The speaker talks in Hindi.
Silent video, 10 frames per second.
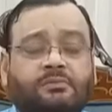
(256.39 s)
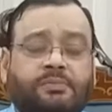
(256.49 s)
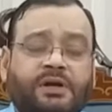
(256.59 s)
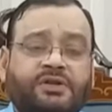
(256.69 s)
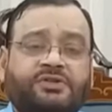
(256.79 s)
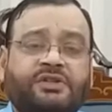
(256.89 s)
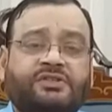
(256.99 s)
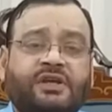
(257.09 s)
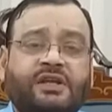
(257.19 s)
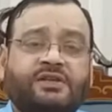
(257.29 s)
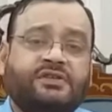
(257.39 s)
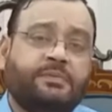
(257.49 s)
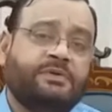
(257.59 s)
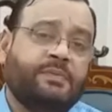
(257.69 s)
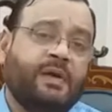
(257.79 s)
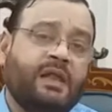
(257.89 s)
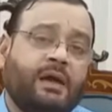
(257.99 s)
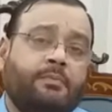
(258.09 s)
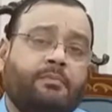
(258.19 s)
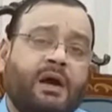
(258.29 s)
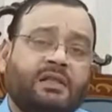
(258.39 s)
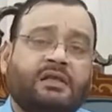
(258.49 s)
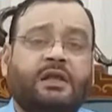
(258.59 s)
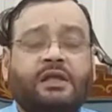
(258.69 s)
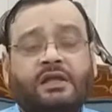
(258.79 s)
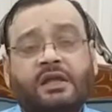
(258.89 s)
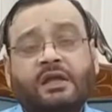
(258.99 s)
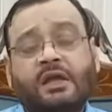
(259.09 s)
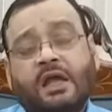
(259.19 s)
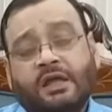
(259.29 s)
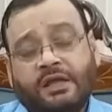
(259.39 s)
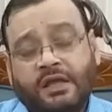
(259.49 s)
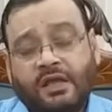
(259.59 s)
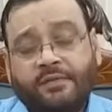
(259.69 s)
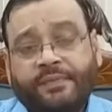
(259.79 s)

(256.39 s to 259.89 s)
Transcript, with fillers: पर डिस्कस करें सबसे पहले हम बात करेंगे कि